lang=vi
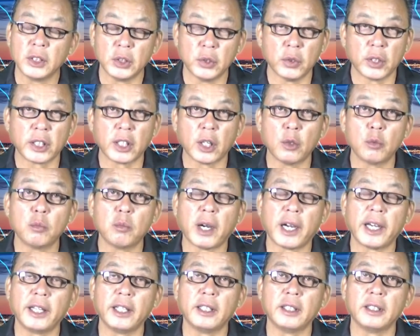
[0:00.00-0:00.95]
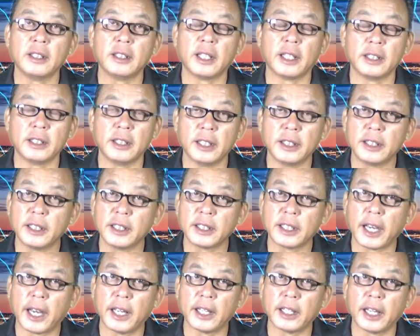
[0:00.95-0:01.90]
nhưng mà không may là những cái
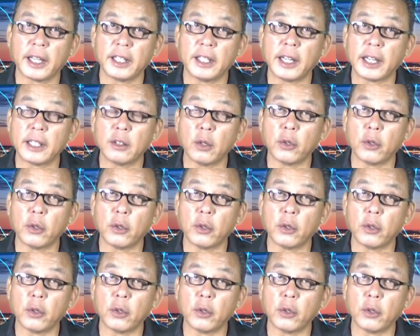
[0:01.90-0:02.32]
kẻ này đã